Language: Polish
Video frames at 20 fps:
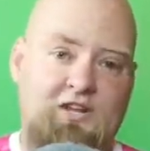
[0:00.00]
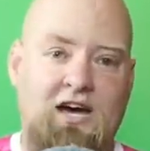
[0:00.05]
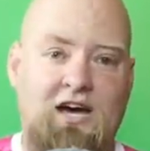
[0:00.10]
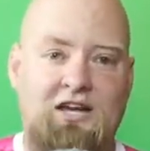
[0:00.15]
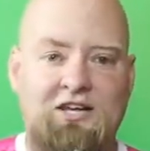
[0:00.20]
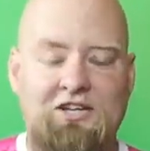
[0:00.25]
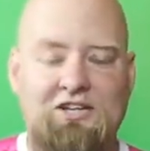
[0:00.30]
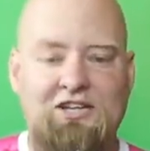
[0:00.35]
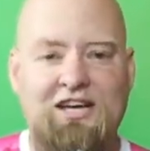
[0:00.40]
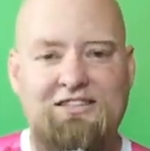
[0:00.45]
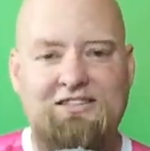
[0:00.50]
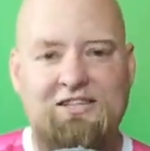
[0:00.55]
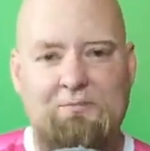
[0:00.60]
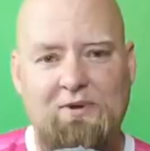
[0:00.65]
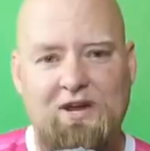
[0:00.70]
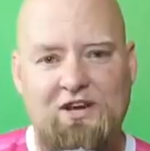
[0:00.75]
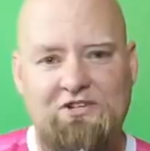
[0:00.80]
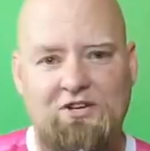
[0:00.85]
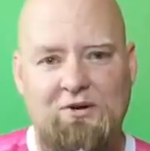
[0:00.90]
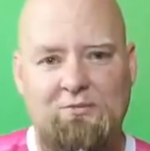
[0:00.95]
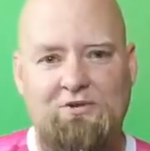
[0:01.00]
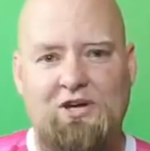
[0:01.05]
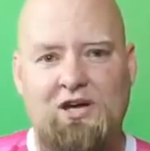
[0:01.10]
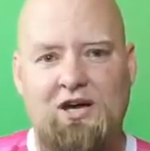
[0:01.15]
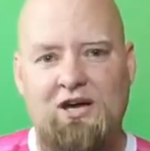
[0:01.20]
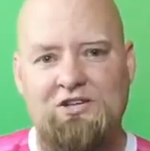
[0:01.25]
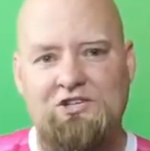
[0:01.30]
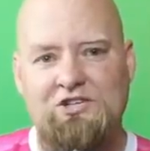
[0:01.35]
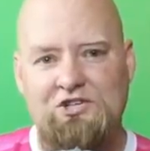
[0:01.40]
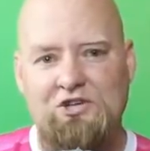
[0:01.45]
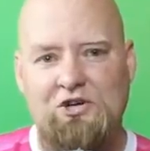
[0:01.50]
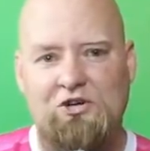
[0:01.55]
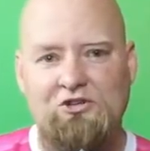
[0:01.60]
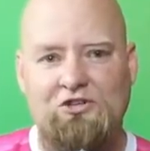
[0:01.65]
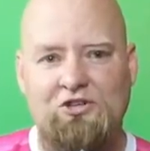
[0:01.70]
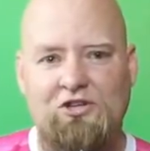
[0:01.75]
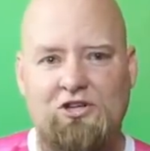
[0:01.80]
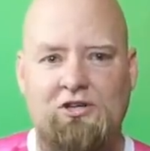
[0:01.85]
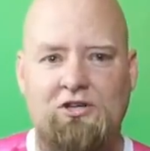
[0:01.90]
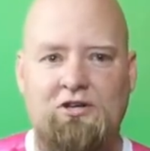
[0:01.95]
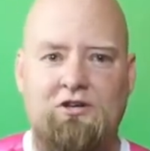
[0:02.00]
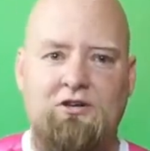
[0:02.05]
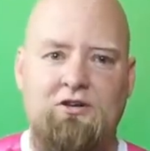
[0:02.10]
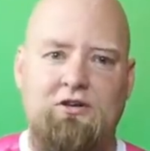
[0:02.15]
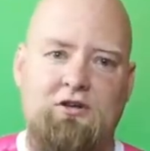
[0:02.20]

Ale i tak zapraszam na dziesiąty